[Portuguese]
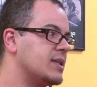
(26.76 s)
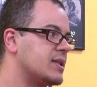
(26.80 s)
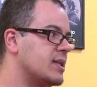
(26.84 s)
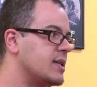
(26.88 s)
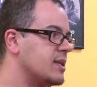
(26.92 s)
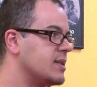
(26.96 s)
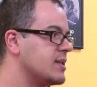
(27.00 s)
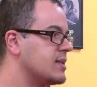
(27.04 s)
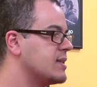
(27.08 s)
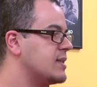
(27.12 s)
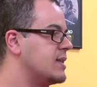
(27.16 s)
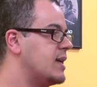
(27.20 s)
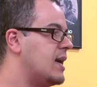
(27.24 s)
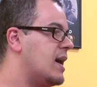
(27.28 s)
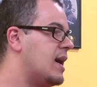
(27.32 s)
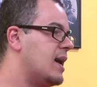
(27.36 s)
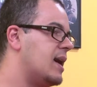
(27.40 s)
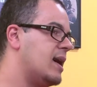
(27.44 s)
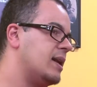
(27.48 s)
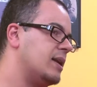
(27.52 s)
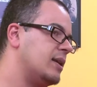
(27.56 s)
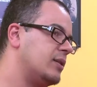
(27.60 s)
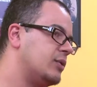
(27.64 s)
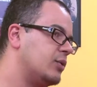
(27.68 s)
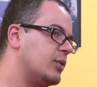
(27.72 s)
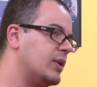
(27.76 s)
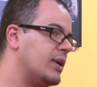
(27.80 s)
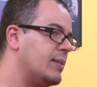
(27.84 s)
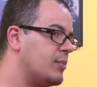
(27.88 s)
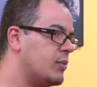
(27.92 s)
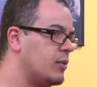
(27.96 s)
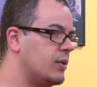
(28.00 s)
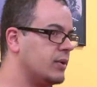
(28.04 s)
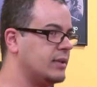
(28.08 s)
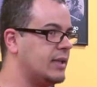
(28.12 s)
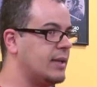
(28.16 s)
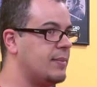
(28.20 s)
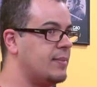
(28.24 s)
descansar. A leitura é
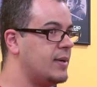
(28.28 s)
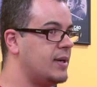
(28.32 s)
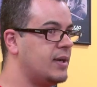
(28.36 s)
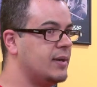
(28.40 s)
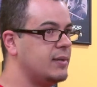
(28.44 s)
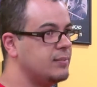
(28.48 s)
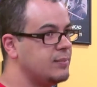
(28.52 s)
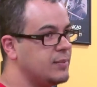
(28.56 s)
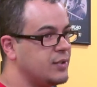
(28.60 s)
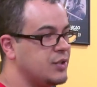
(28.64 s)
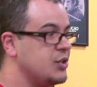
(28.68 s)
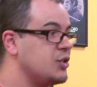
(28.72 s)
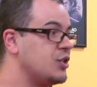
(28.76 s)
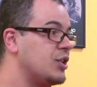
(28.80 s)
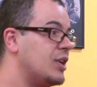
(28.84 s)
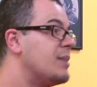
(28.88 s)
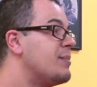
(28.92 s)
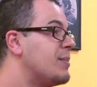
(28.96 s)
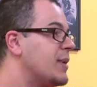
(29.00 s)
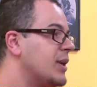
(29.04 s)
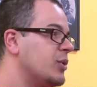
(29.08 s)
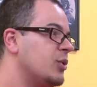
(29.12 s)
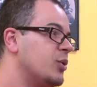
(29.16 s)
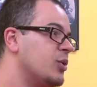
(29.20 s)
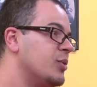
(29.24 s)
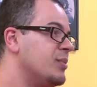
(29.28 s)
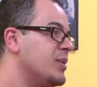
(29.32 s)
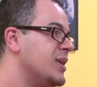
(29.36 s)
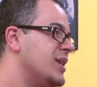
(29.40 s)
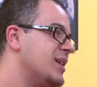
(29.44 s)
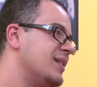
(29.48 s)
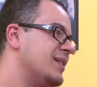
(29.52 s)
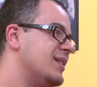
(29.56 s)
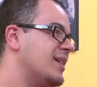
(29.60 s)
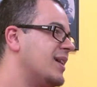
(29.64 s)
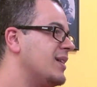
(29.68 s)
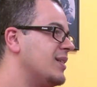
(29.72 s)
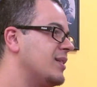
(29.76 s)
bom até para a gente ler para dormir,
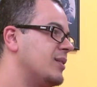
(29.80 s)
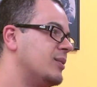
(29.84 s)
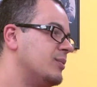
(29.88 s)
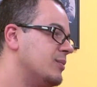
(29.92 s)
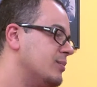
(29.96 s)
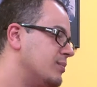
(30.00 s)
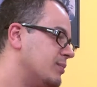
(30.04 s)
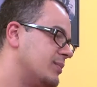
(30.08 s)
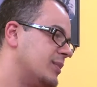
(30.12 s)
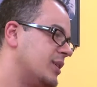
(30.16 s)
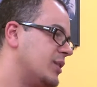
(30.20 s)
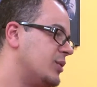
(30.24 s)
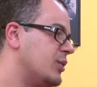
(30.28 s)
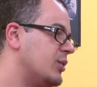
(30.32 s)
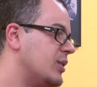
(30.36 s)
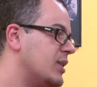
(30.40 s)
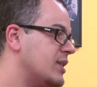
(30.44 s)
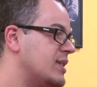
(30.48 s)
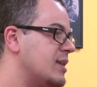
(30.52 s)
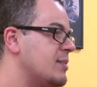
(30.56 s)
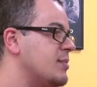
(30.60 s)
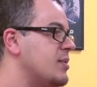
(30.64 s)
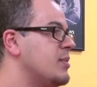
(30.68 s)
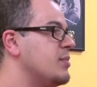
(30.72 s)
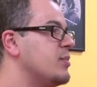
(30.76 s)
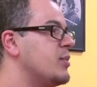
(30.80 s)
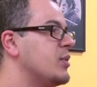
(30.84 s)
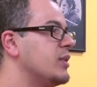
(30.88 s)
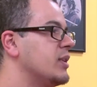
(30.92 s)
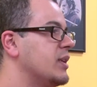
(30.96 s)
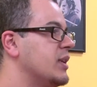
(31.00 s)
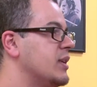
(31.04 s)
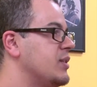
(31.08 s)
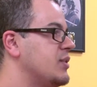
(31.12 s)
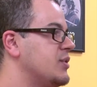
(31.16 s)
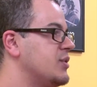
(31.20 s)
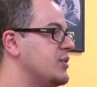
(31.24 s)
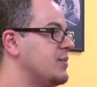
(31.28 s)
né? Então, leitura é sempre
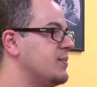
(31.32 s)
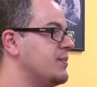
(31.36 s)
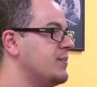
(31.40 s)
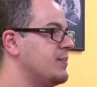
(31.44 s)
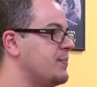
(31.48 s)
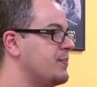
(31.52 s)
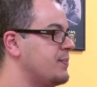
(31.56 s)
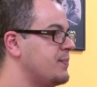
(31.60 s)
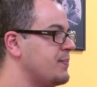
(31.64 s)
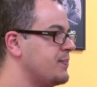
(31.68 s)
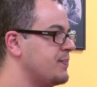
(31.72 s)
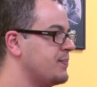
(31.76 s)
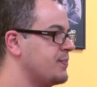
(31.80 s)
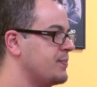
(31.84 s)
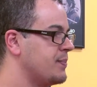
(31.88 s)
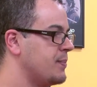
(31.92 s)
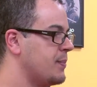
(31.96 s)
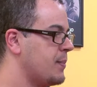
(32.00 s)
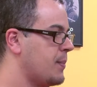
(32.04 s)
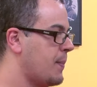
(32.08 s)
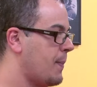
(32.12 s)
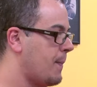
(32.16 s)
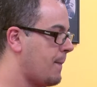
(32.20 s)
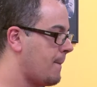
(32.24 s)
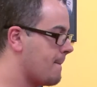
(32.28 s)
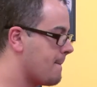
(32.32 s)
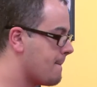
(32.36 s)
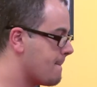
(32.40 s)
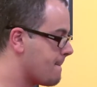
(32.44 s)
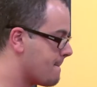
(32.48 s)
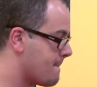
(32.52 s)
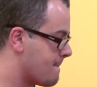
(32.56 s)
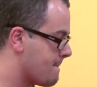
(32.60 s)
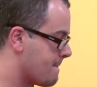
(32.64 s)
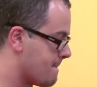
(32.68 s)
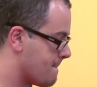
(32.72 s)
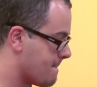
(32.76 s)
importante. Uhum. Bom, e